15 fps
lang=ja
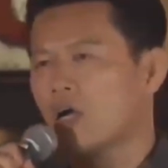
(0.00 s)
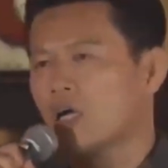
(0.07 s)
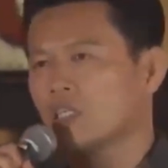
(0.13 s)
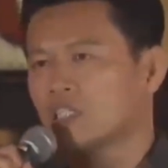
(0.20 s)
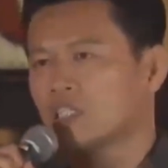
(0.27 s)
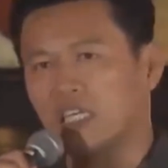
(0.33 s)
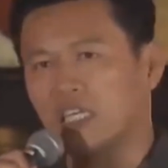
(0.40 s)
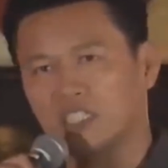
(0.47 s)

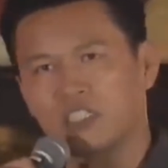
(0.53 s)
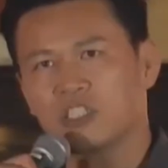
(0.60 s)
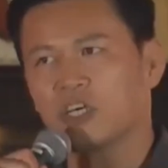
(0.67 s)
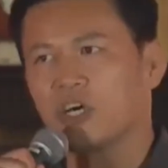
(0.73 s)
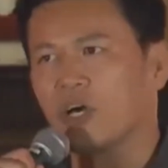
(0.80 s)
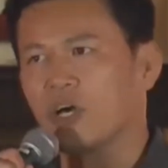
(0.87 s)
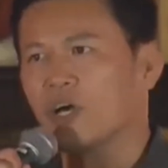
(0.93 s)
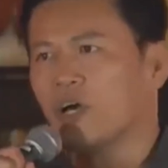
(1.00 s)
先
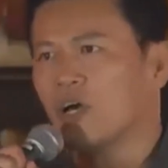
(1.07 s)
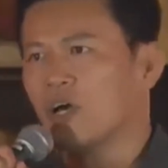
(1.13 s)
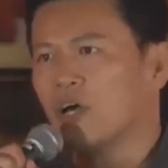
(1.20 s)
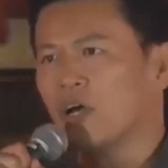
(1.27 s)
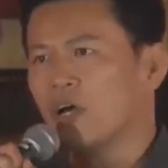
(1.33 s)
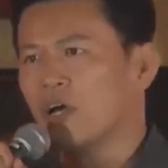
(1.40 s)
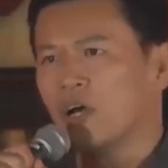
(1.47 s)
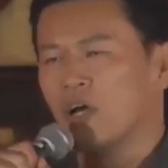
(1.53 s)
日
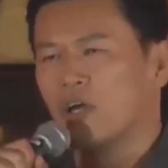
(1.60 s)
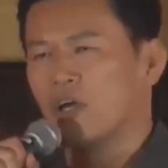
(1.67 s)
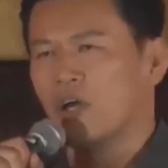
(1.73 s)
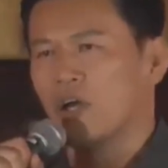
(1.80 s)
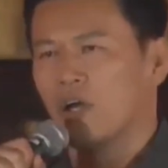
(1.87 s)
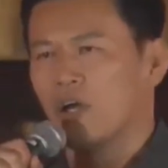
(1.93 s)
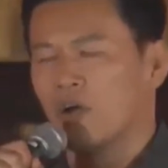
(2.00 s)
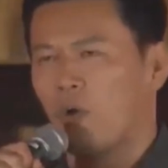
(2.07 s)

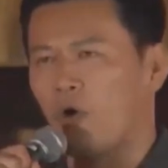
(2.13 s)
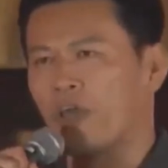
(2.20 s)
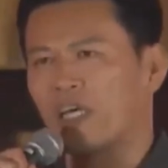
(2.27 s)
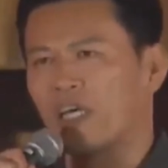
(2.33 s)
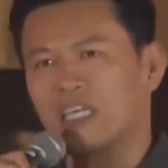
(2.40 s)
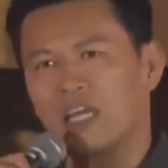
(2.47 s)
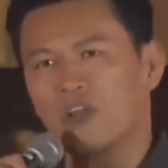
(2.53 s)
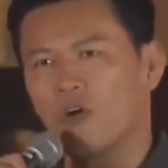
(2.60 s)
小池
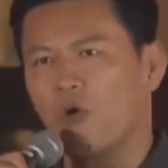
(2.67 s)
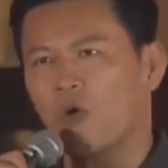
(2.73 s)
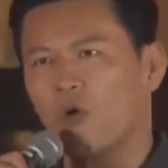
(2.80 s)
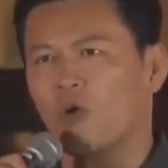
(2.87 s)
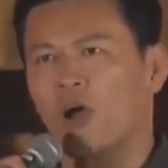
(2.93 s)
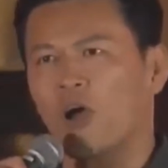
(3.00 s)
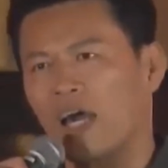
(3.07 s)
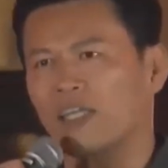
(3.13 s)
さんのこ
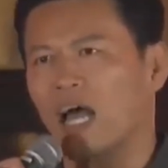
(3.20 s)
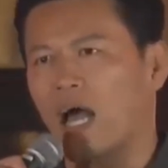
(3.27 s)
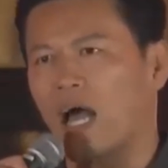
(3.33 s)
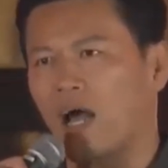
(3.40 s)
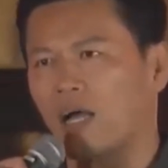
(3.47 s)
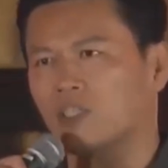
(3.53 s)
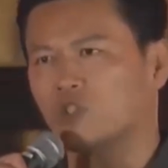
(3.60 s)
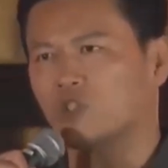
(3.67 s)
と書い
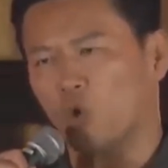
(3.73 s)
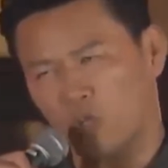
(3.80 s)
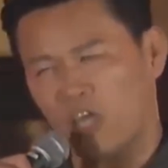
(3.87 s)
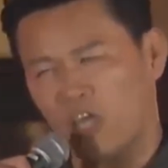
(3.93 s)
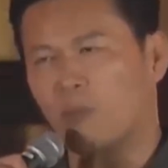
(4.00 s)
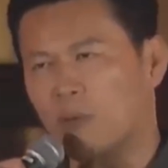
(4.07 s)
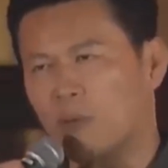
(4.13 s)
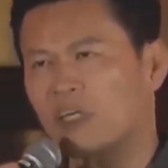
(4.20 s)
た女帝
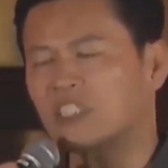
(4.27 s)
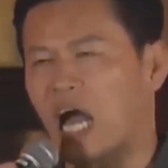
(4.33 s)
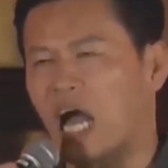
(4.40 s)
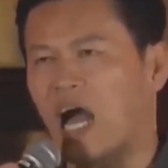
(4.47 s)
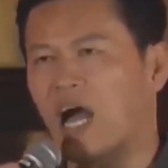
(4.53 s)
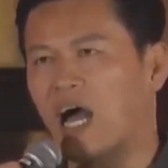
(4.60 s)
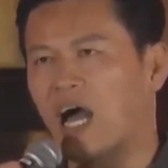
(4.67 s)
読みました